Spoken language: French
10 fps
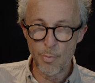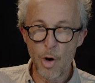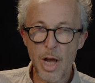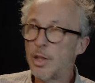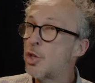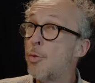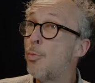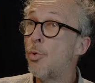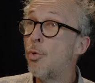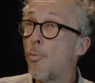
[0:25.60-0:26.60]
mot-là est assez
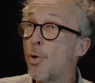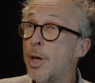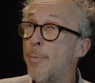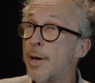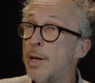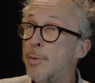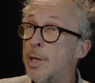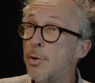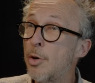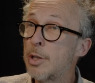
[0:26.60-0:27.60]
peu employé par les
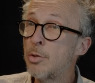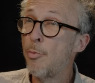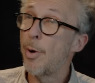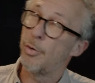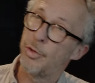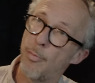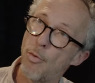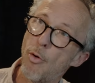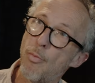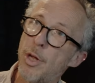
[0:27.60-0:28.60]
militants en question. Par contre, il est
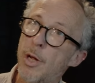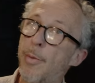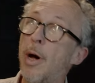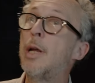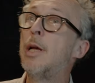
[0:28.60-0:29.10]
beaucoup employé par